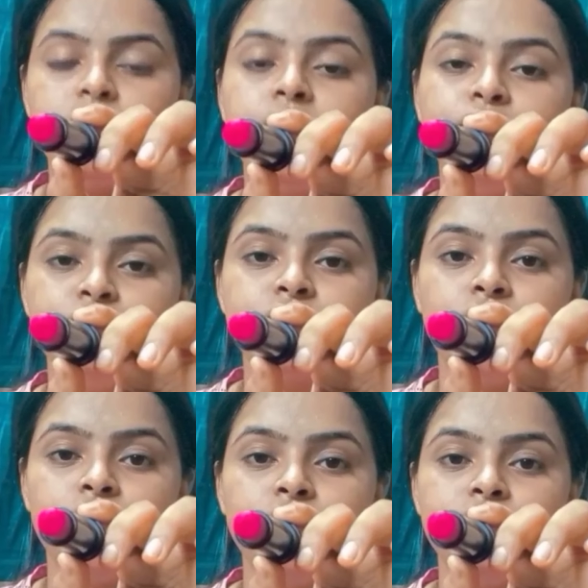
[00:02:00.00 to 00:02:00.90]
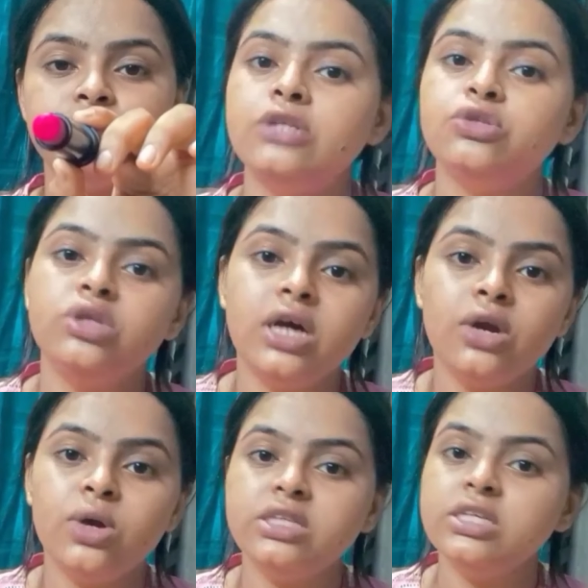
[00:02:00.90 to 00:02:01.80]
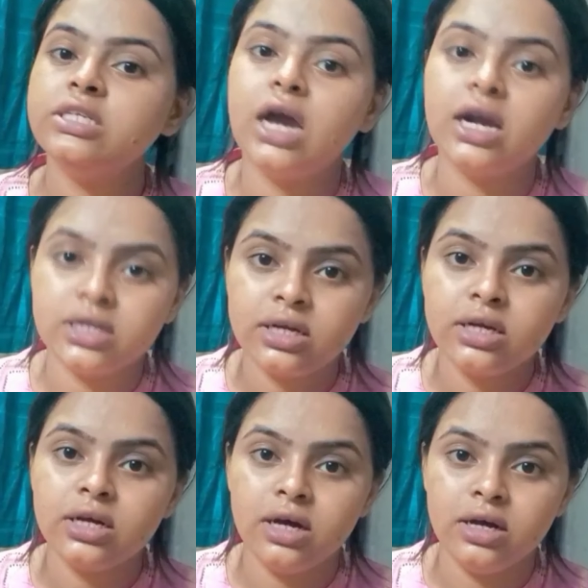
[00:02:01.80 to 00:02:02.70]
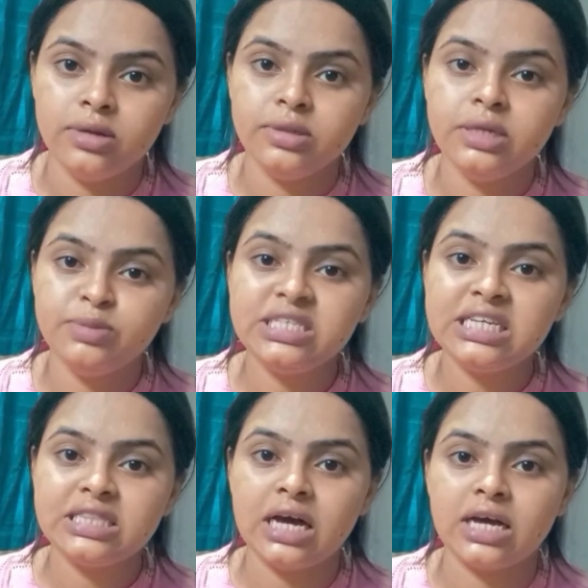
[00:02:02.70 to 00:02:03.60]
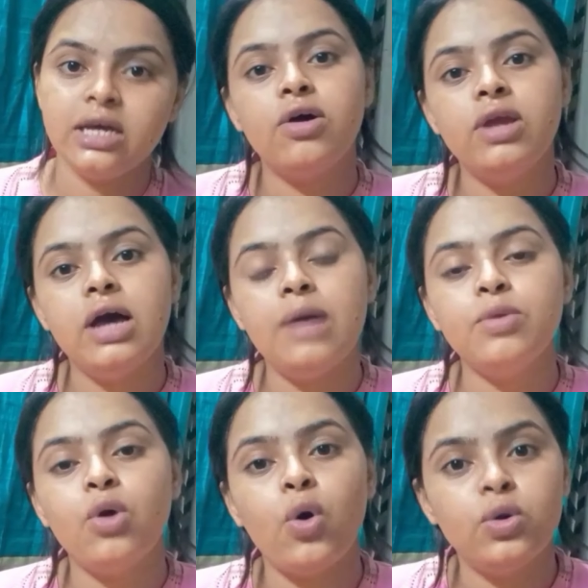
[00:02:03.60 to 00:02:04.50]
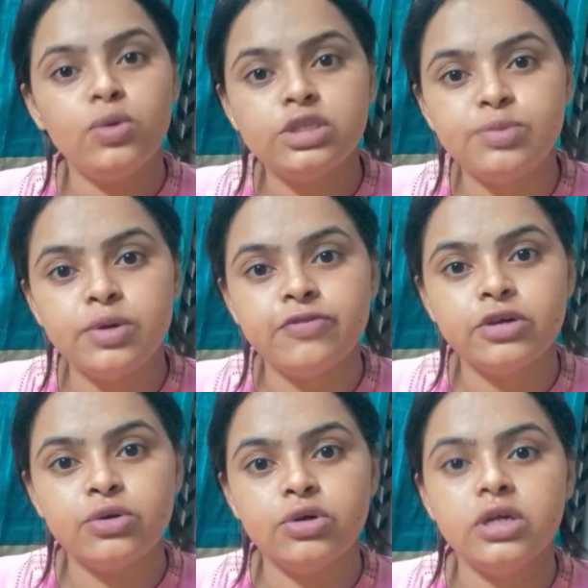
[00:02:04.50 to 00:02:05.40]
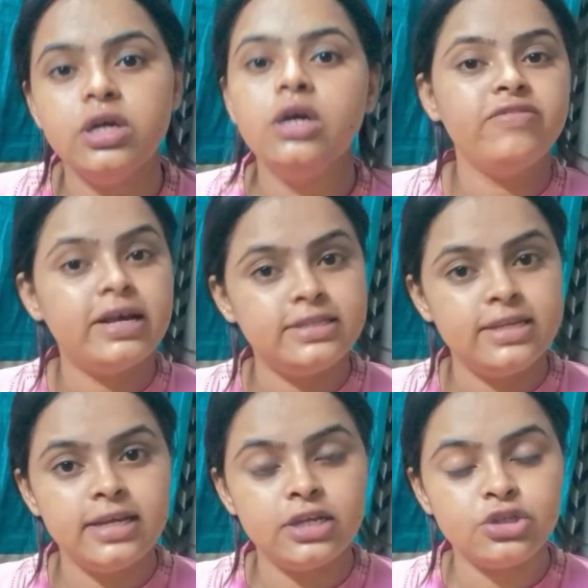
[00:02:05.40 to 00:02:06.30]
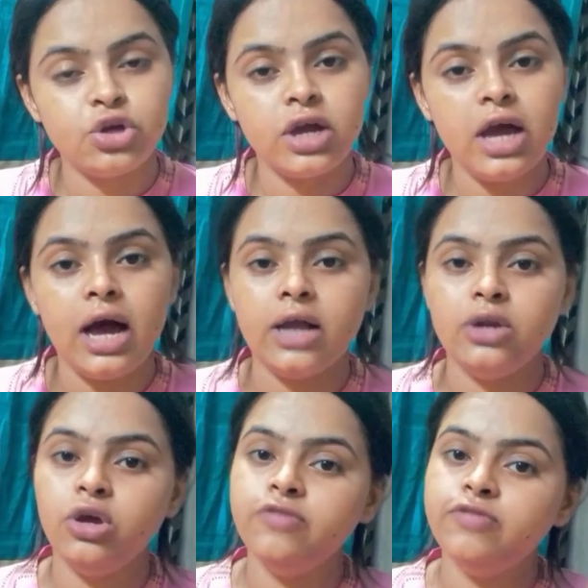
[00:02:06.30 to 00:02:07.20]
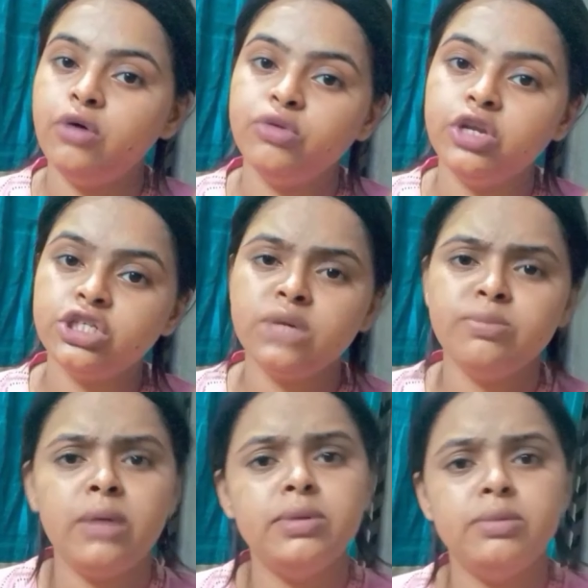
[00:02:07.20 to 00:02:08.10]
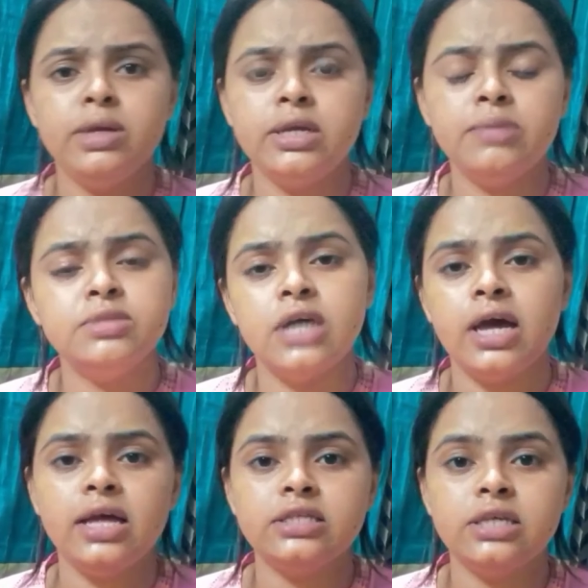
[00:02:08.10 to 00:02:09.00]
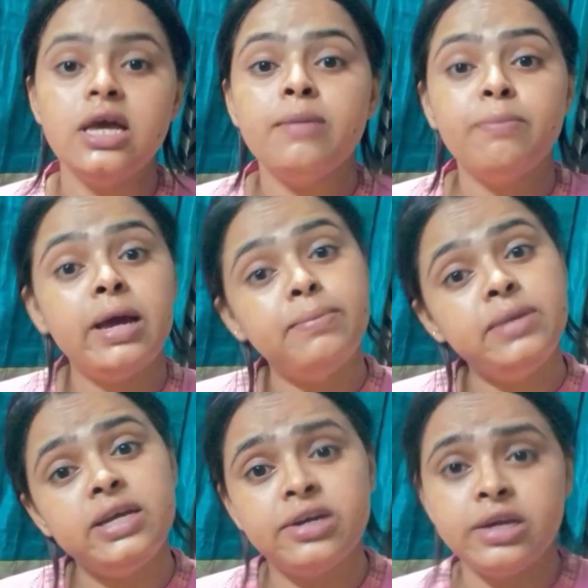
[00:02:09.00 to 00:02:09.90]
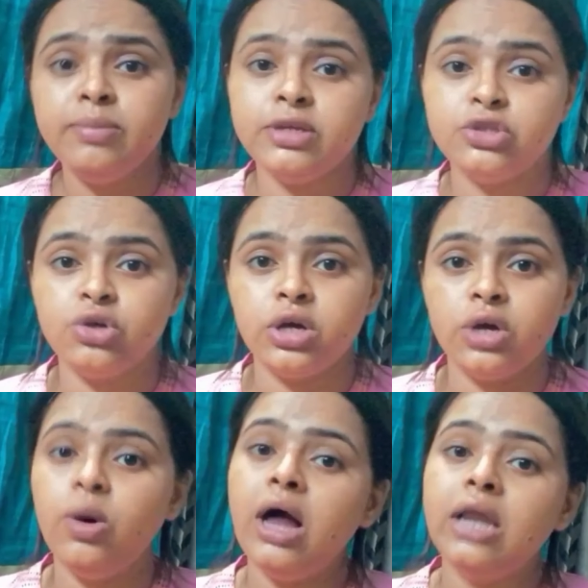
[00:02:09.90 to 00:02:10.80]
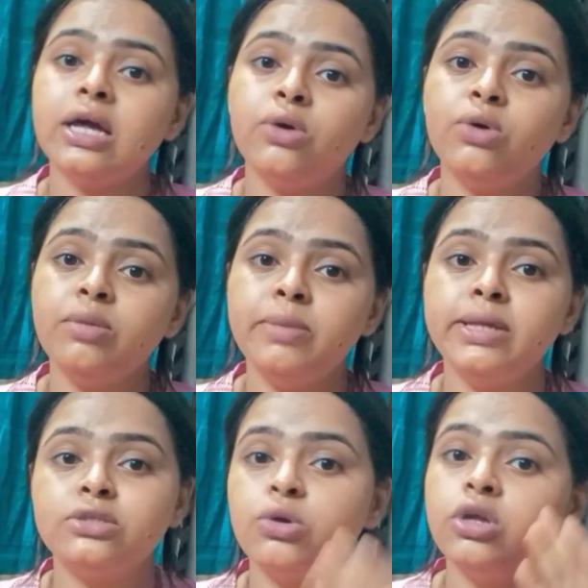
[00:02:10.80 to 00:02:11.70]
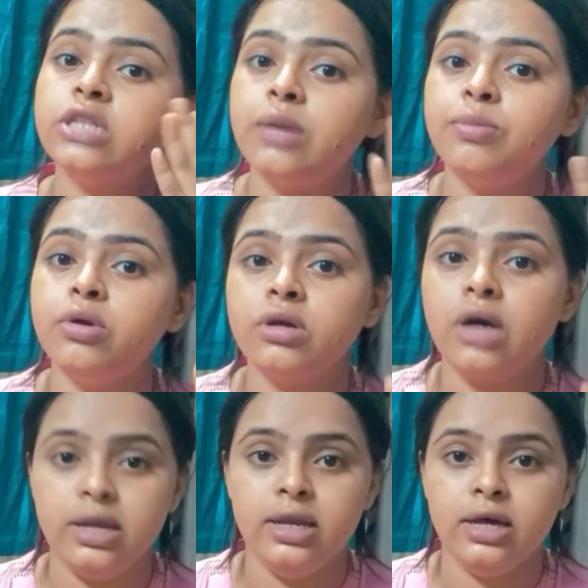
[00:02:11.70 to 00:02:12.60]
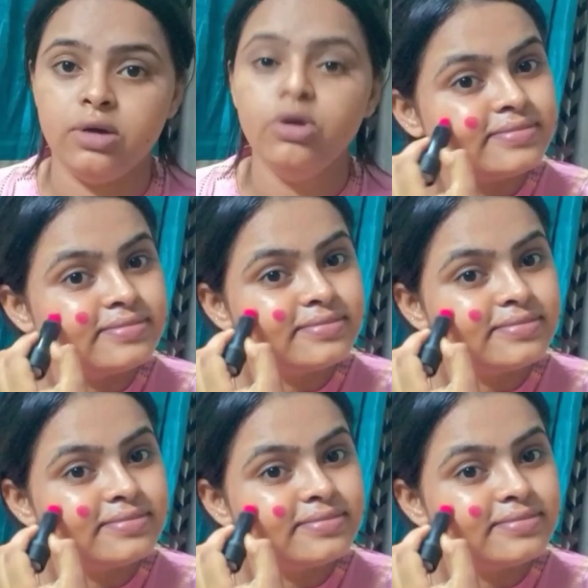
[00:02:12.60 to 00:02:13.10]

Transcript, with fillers: তোমরা ইউজ করো আর যদি কারোর কাছে ডার্ক লিপস্টিক থাকে তাহলে আমি অলওয়েজ প্রেফার করি হয় ভ্যাসলিনের সঙ্গে আর নয় ফাউন্ডেশন বা বেবি ক্রিম যাই আছে বা এমনি ক্রিমের ও হালকা করে মিক্স করে তারপর গালে লাগাও